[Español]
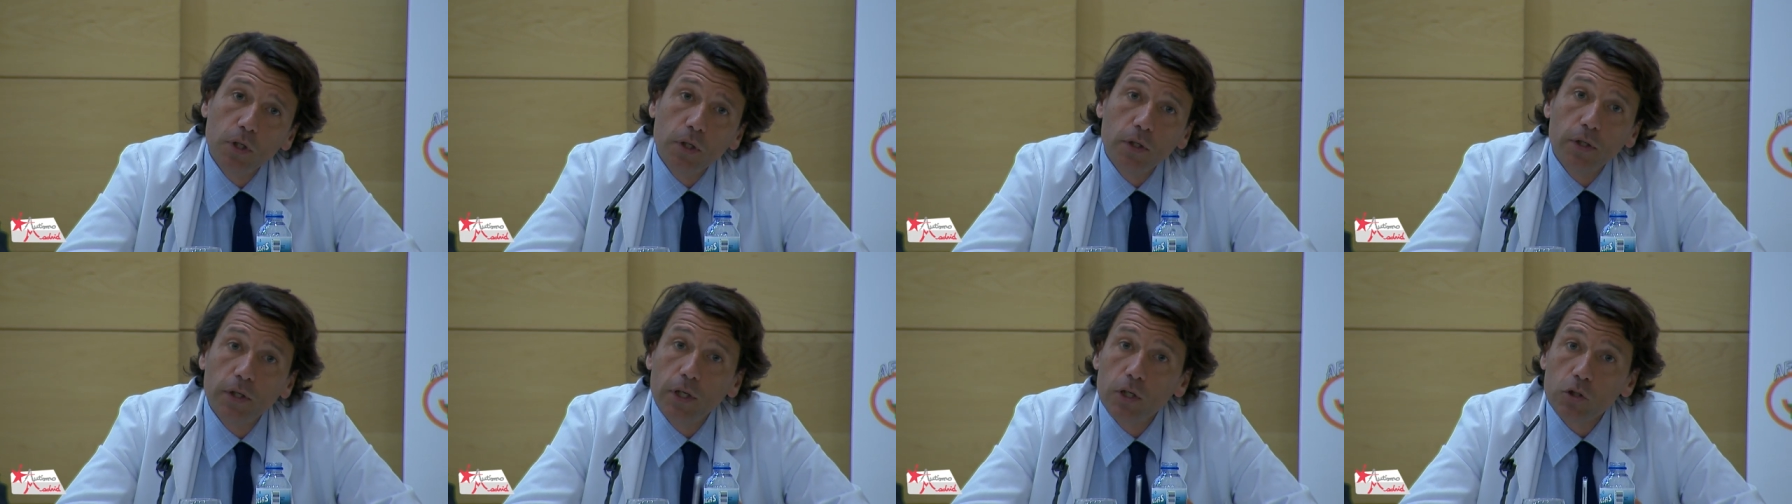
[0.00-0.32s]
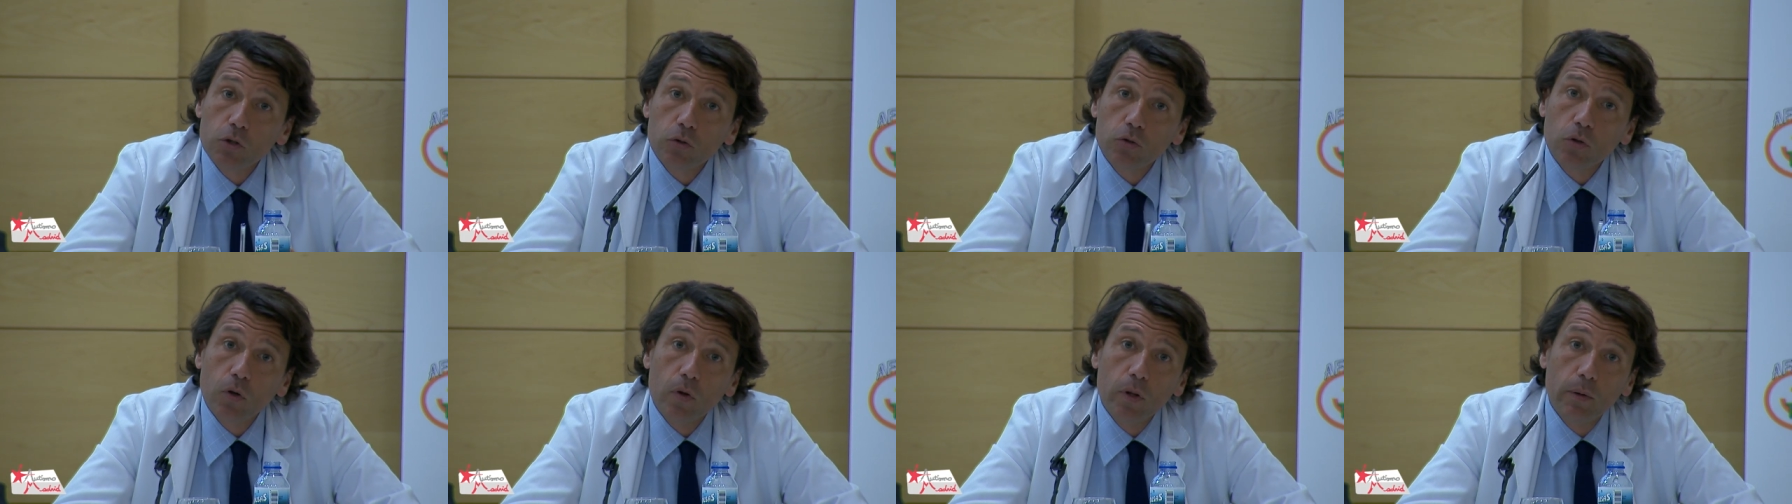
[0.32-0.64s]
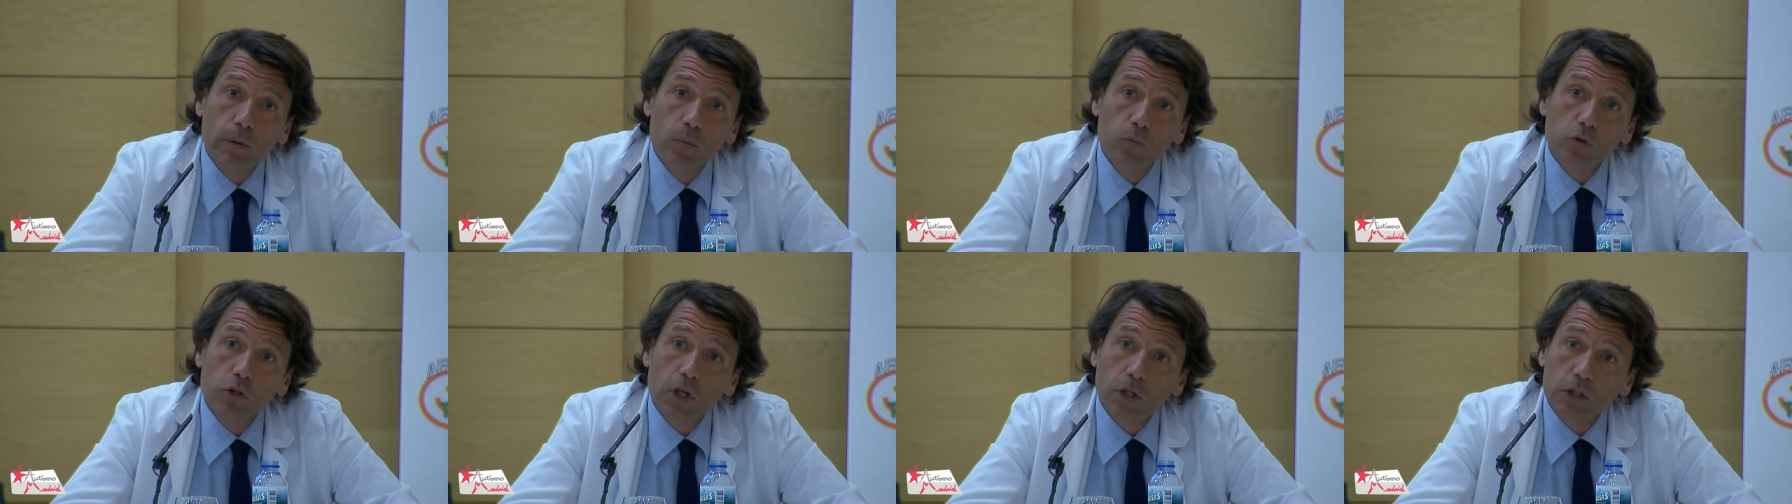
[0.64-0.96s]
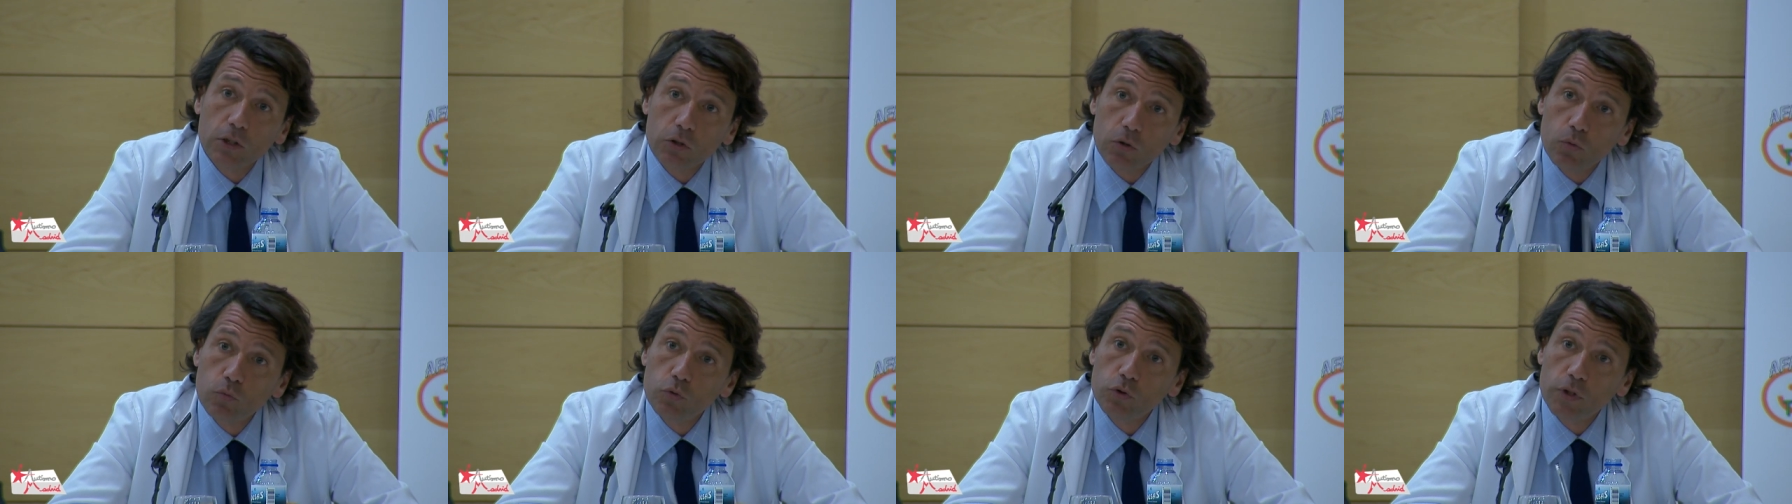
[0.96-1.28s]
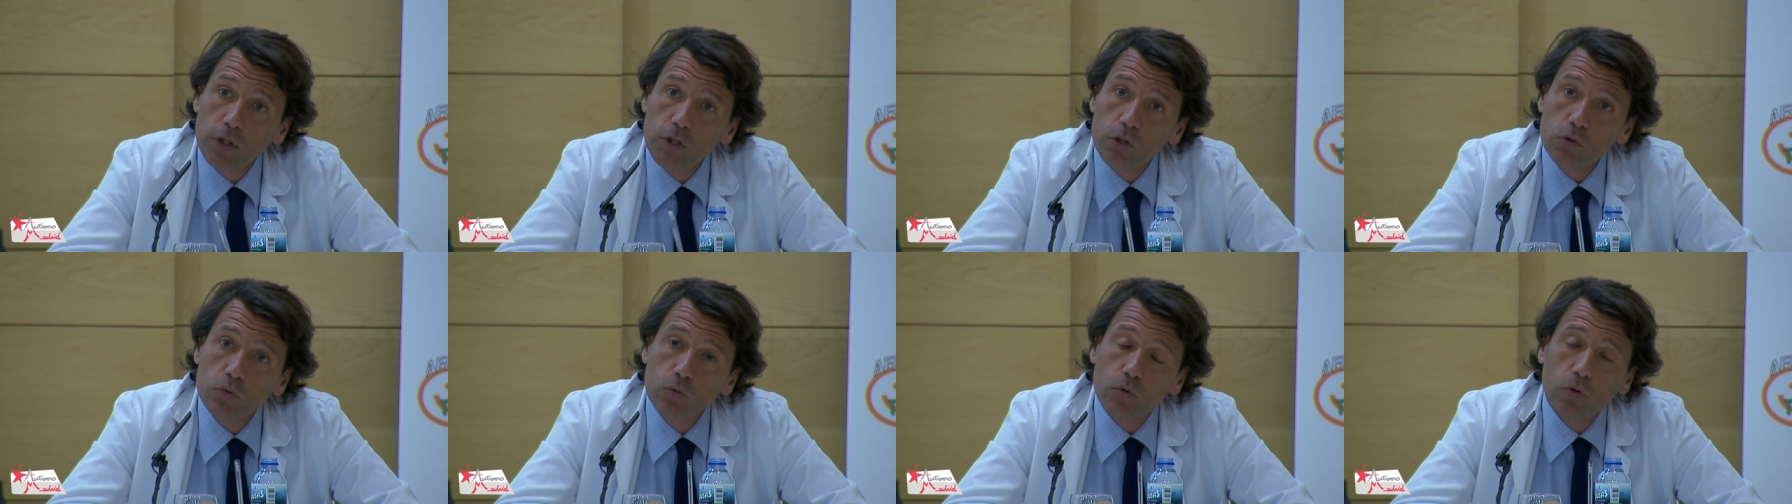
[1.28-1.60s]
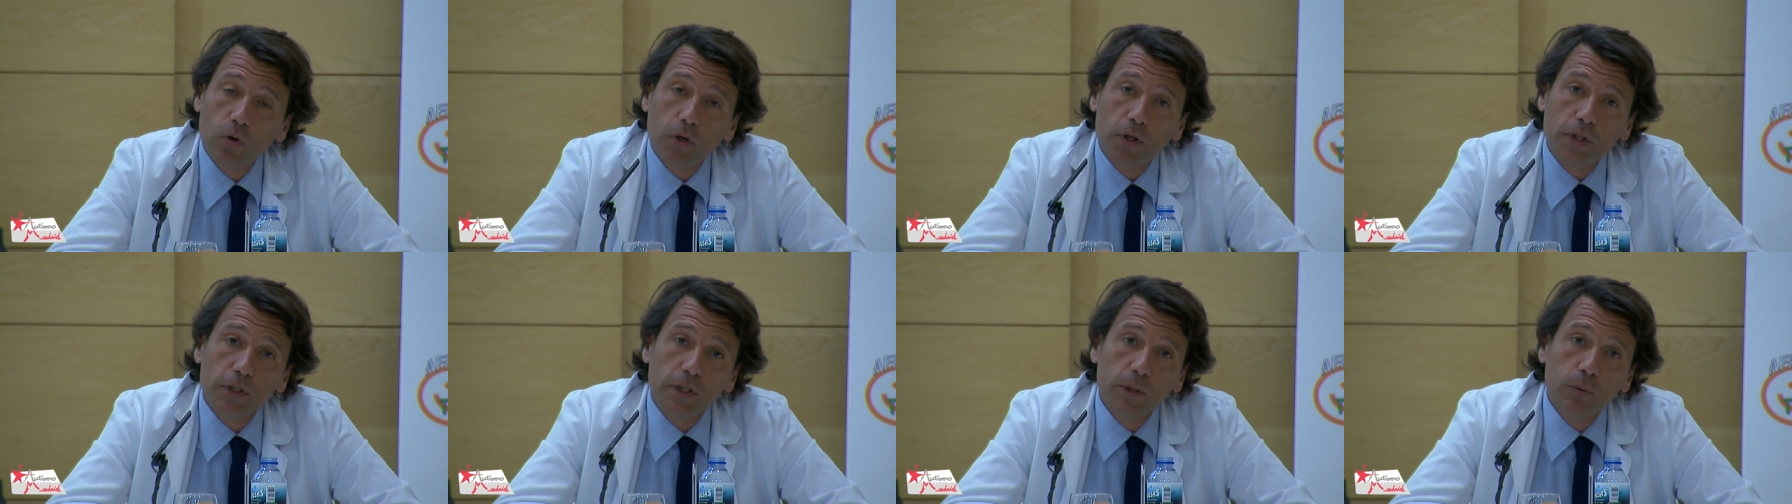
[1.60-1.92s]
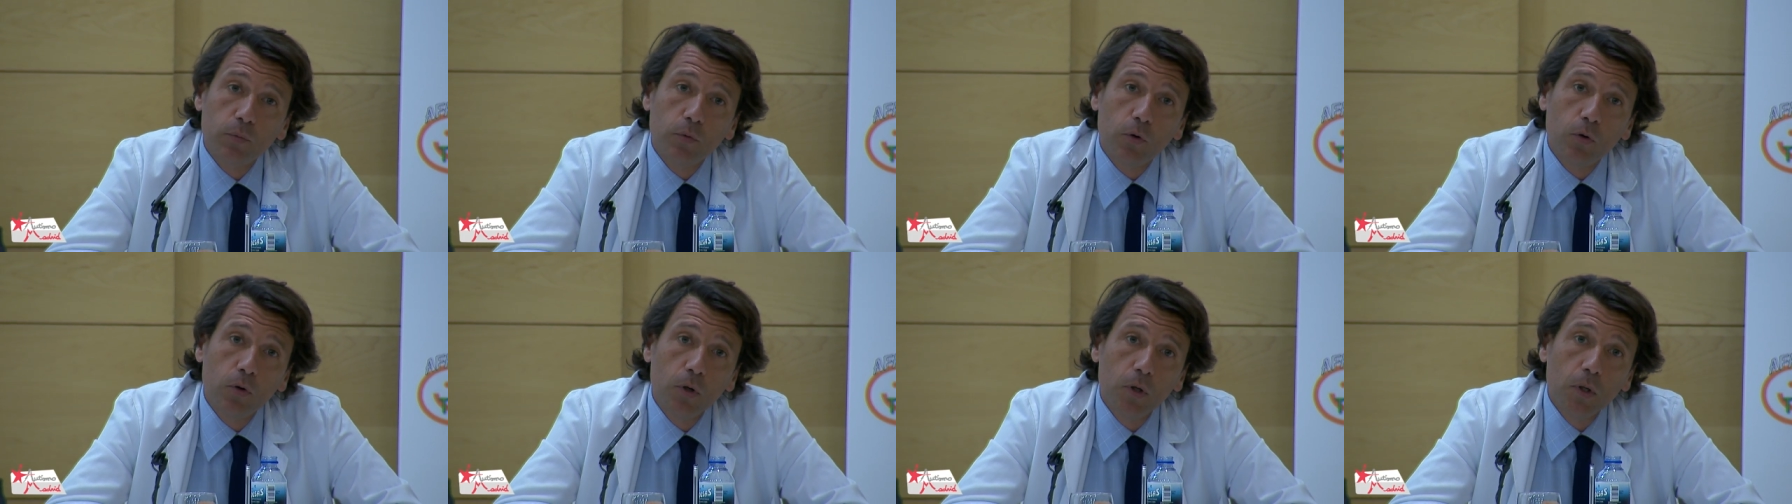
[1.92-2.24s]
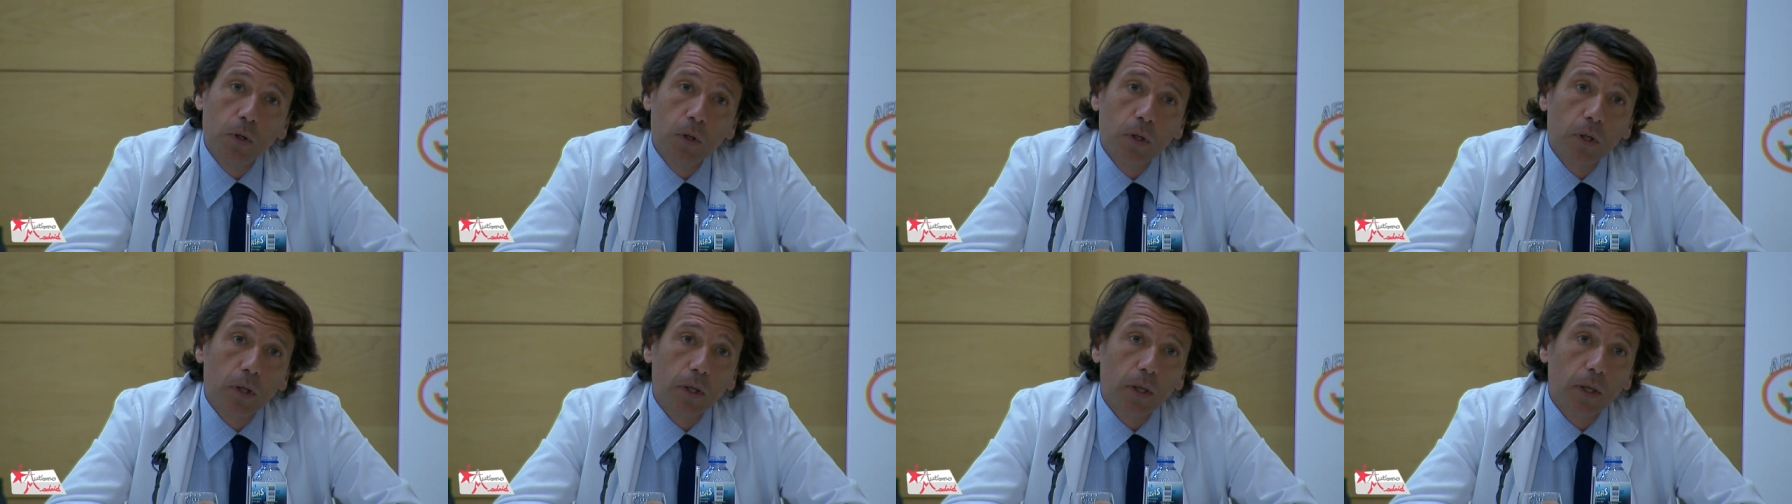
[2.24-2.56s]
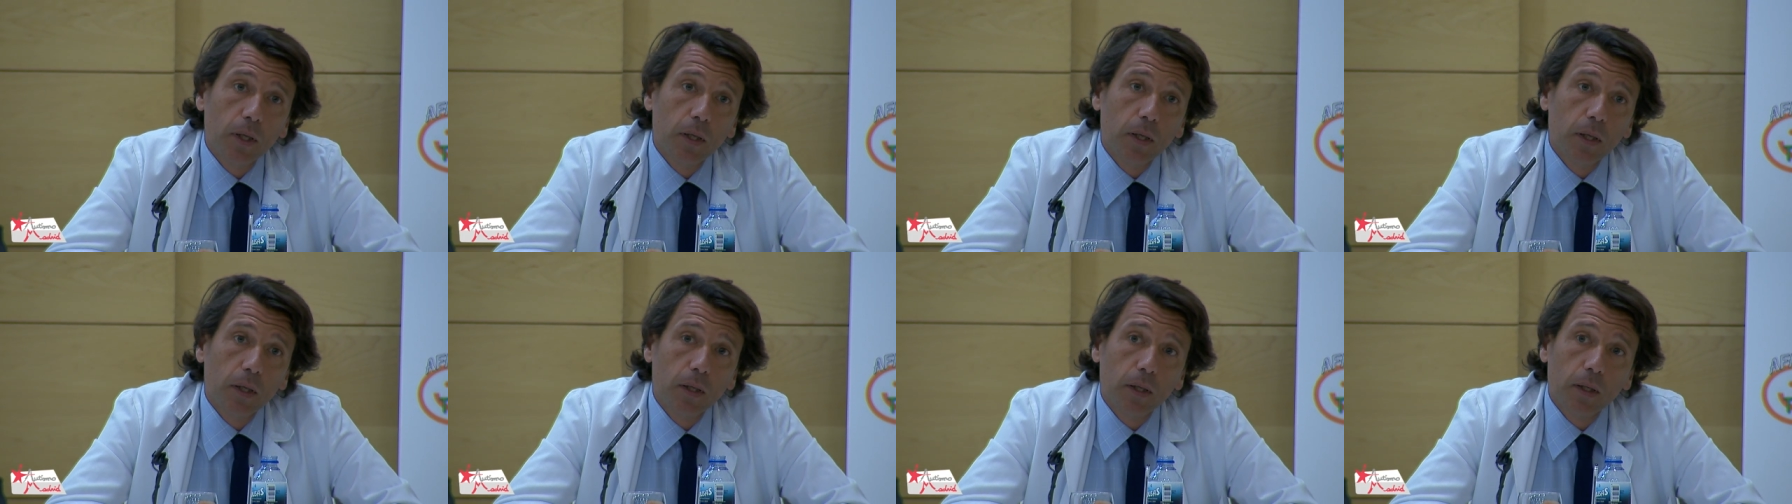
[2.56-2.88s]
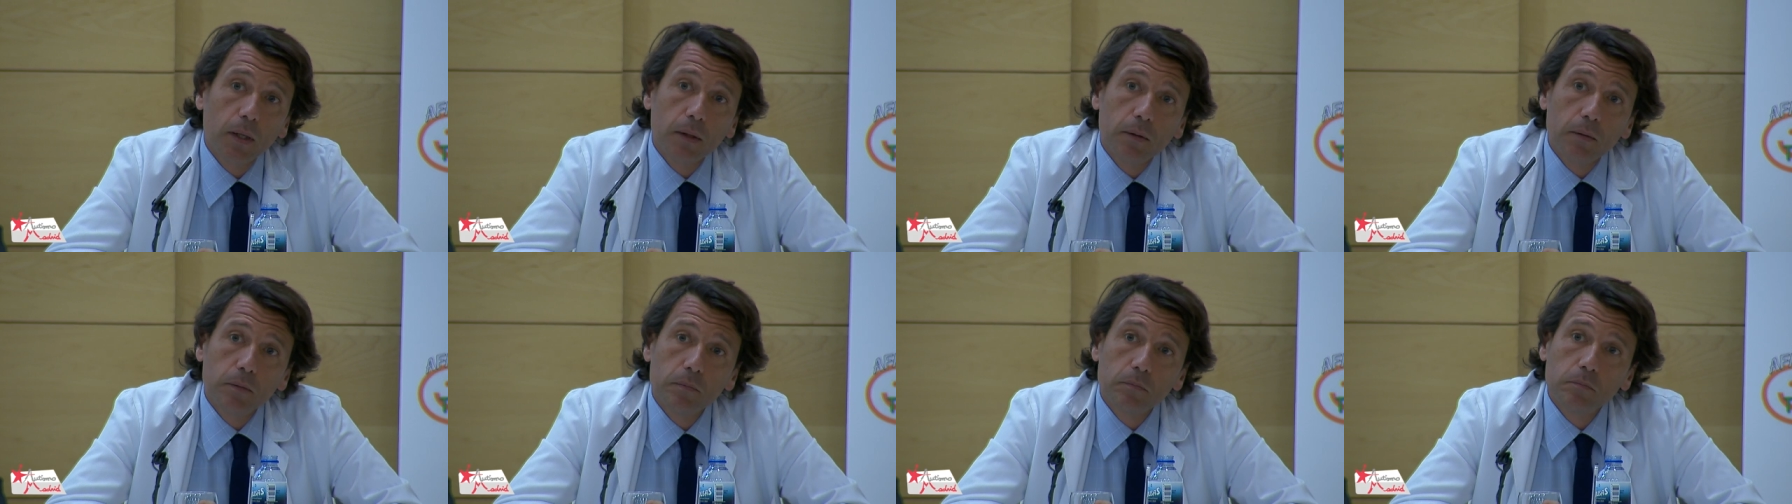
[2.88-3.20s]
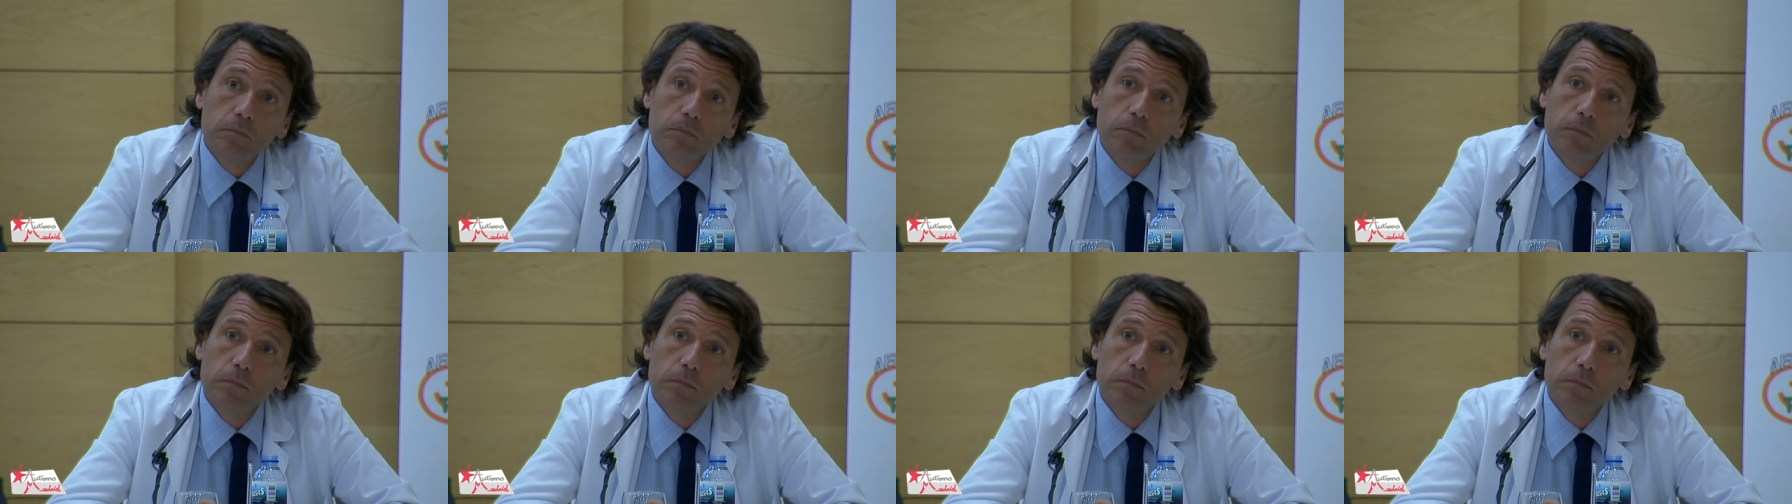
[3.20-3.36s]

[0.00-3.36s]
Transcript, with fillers: y eso lo debemos a que son ustedes un colectivo eh,